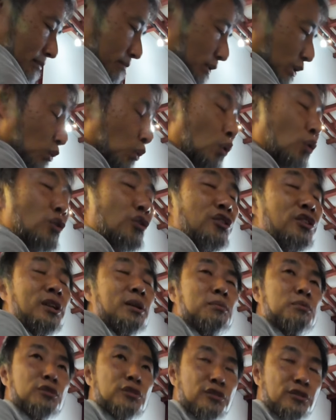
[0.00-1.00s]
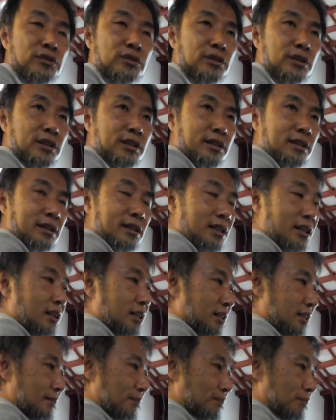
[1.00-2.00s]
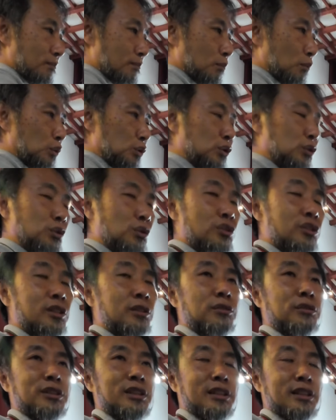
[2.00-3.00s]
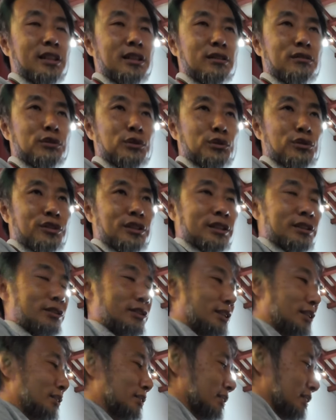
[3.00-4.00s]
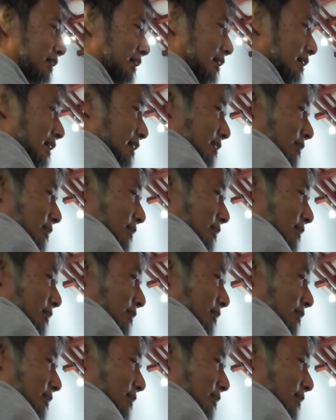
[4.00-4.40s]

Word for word: まあ、構成物がものとしてのディテールの良さではなくて